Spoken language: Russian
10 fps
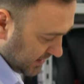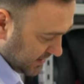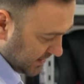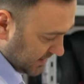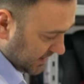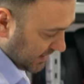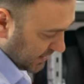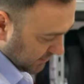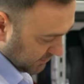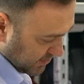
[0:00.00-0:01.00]
и здесь
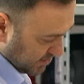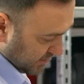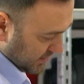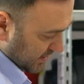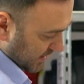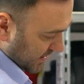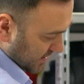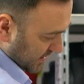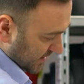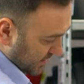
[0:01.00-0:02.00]
внизу
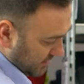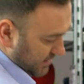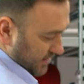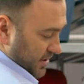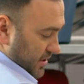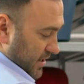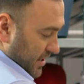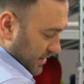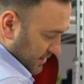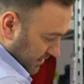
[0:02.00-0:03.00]
индикация 1, 2, 3.
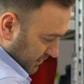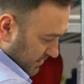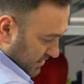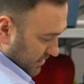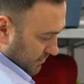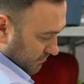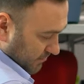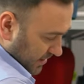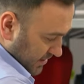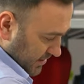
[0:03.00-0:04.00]
Соответственно,
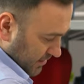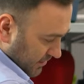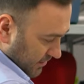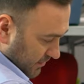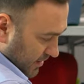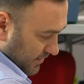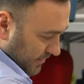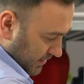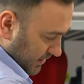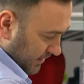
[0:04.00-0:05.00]
1, 2
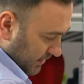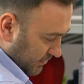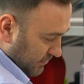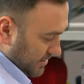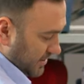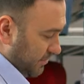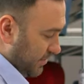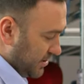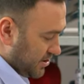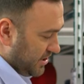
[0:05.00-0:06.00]
и 3. Это у нас три
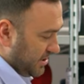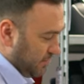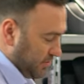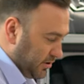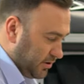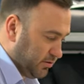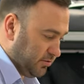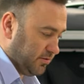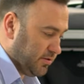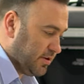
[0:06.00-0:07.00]
положения по
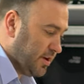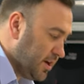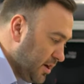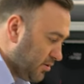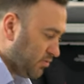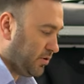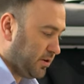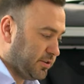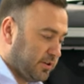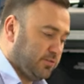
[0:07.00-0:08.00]
наклону.
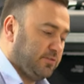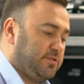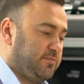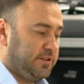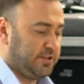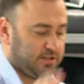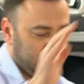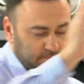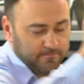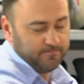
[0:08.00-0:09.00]
Угол наклона,
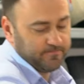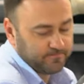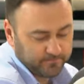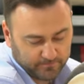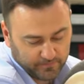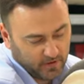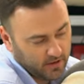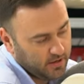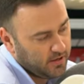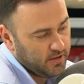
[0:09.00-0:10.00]
смотрите,
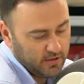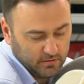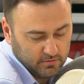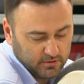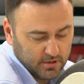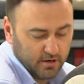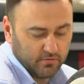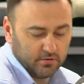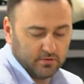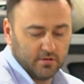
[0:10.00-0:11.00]
вот так
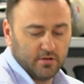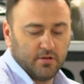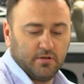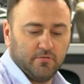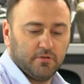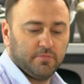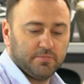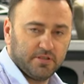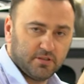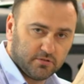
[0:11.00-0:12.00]
вот. Вот,
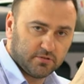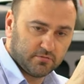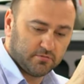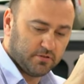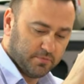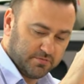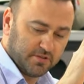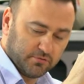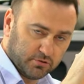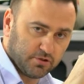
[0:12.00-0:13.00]
приблизительно, вот, ну не
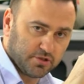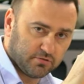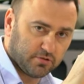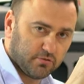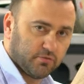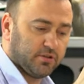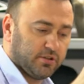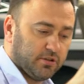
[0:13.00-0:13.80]
приблизительно, а вот точно, вот такой угол